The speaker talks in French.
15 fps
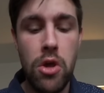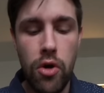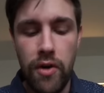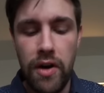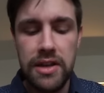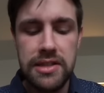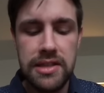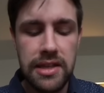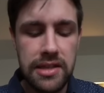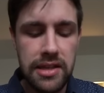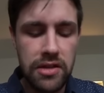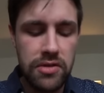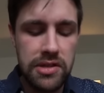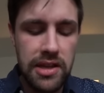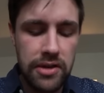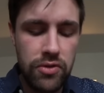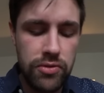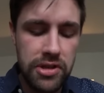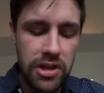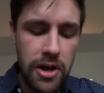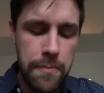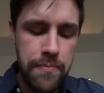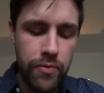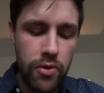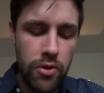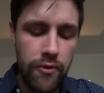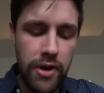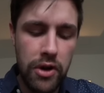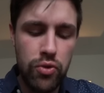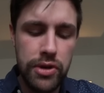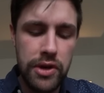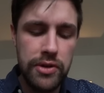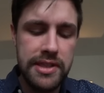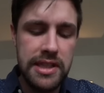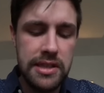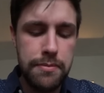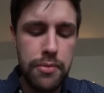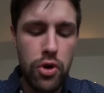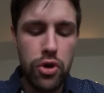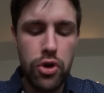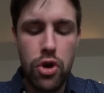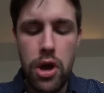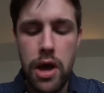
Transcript: on va voir si ça s'associe avec tout ça. On va goûter aussi ce burger,